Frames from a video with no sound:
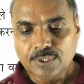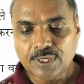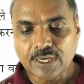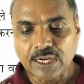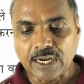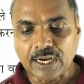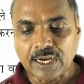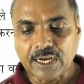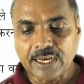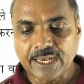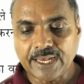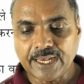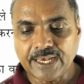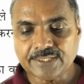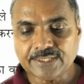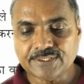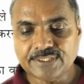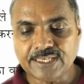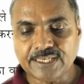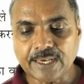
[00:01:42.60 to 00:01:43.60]
का
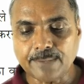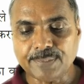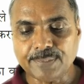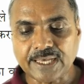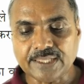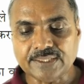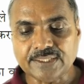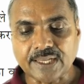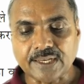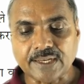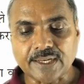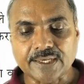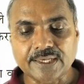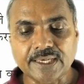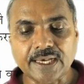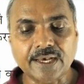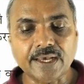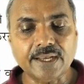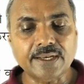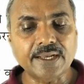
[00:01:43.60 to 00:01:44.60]
एस ज्ञात करना
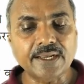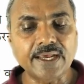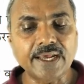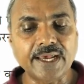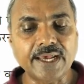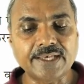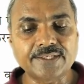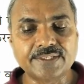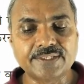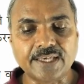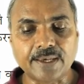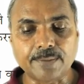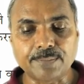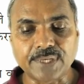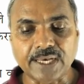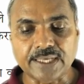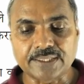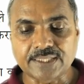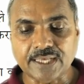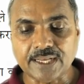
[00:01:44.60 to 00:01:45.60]
क्या करना है एस
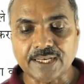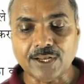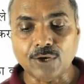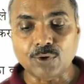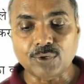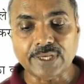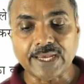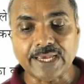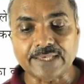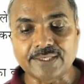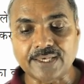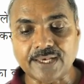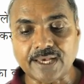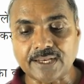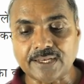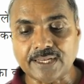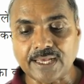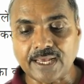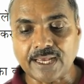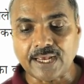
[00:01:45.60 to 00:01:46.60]
ज्ञात करना और कैसे
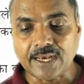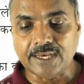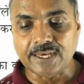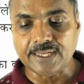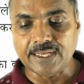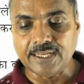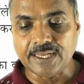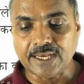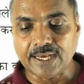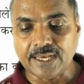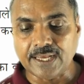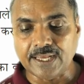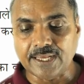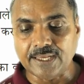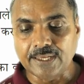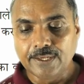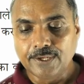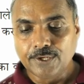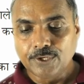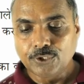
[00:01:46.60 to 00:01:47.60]
करना है आगे लिखा है
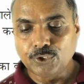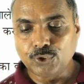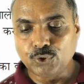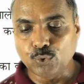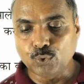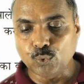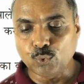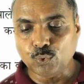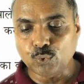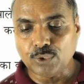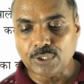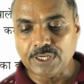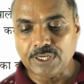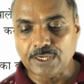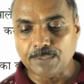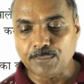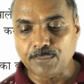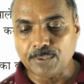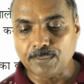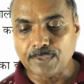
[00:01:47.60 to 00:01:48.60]

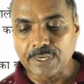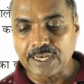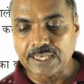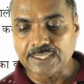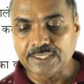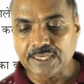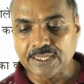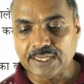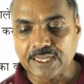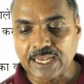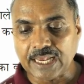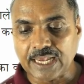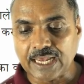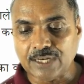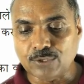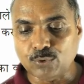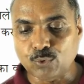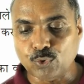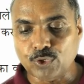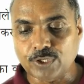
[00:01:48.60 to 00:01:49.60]
यूक्लिड विभाजन
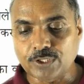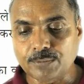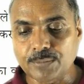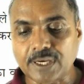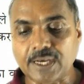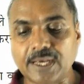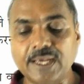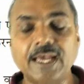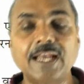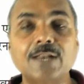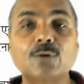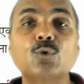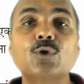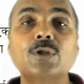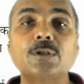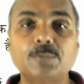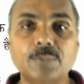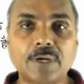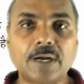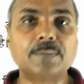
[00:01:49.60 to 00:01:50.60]
एल्गोरिज्म का
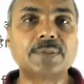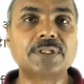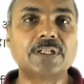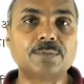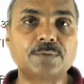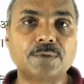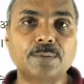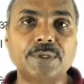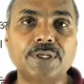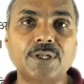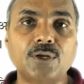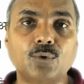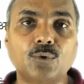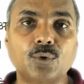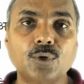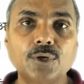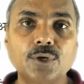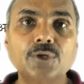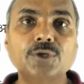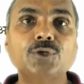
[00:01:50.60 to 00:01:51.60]
एल्गोरिज्म का मतलब समझ रहे
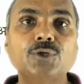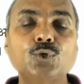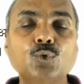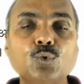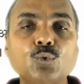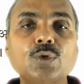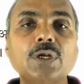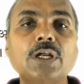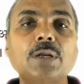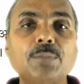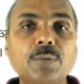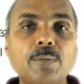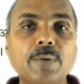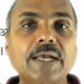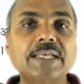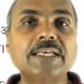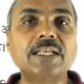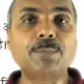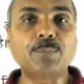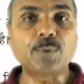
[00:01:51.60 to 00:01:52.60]
हो यूक्लिड
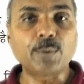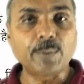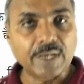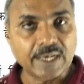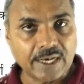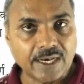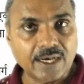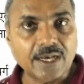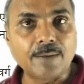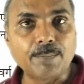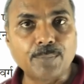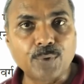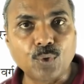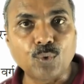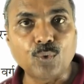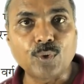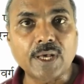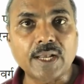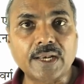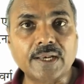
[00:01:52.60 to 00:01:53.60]
विभाजन प्रमेका का
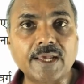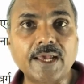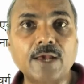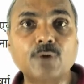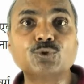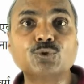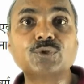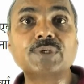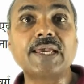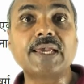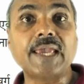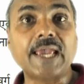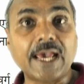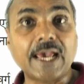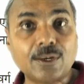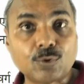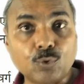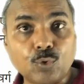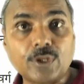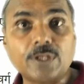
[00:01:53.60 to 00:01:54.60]
प्रयोग करना है उसके
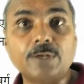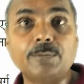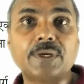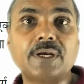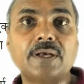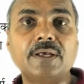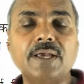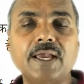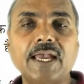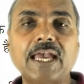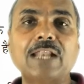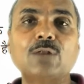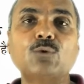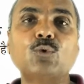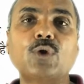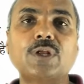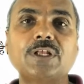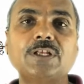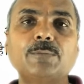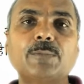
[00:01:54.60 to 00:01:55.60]
एल्गोरिज्म
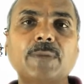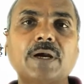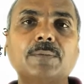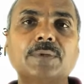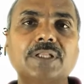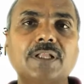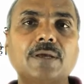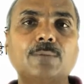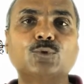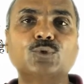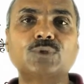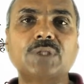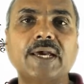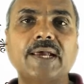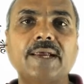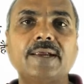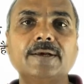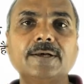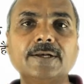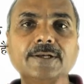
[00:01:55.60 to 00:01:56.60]
एल्गोरिज्म का मतलब होता
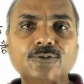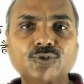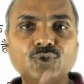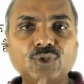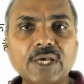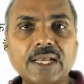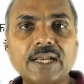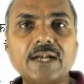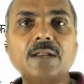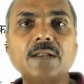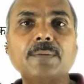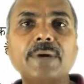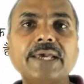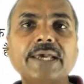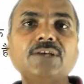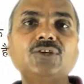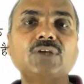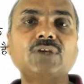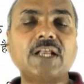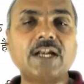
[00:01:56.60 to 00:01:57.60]
है चरण
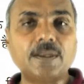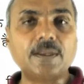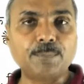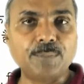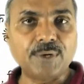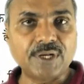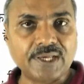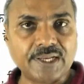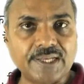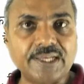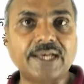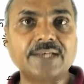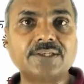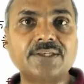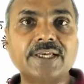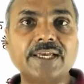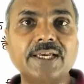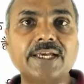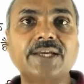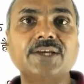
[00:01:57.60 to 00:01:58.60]
बाई चरण प्रक्रिया
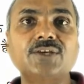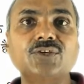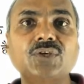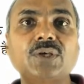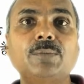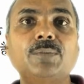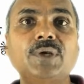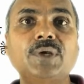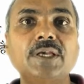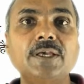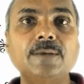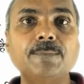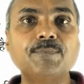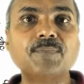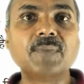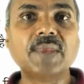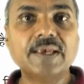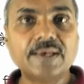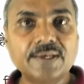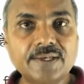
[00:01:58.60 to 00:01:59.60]
से किसी भी
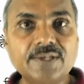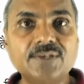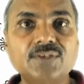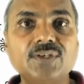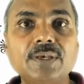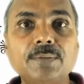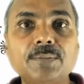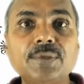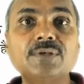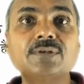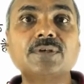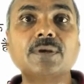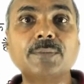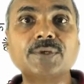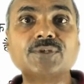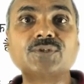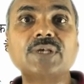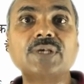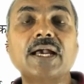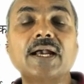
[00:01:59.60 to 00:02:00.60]
किसी भी
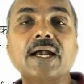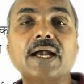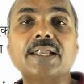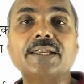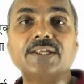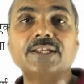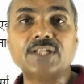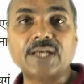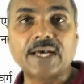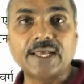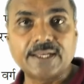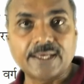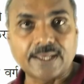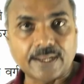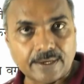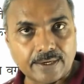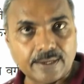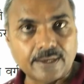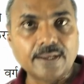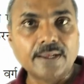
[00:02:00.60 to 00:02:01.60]
समस्या का निदान
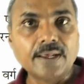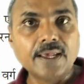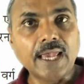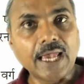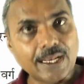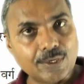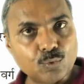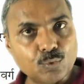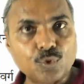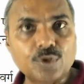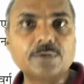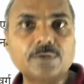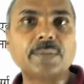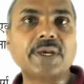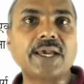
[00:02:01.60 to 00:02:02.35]
करना एल्गोरिज्म